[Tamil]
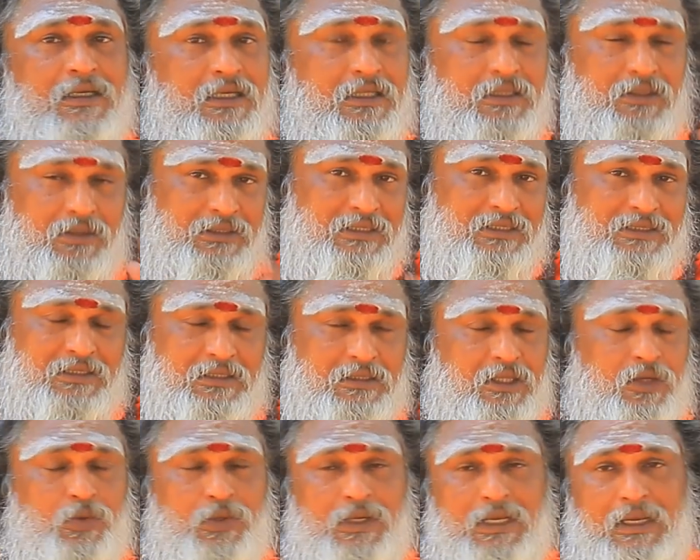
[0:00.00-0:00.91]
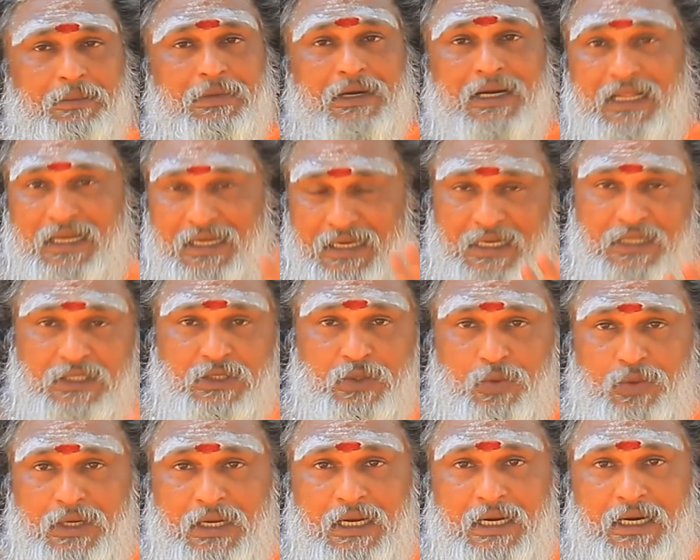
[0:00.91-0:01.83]
இது வந்து சித்தருடைய பாடல் என்ன
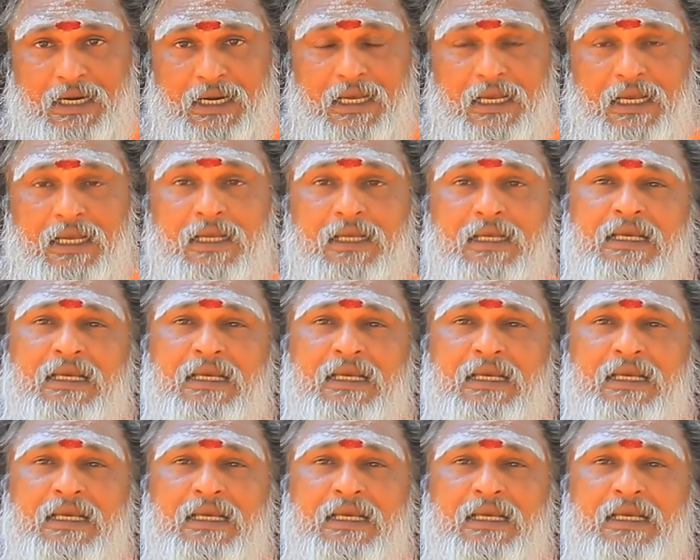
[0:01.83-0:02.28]
சொல்கிறாங்கன்னா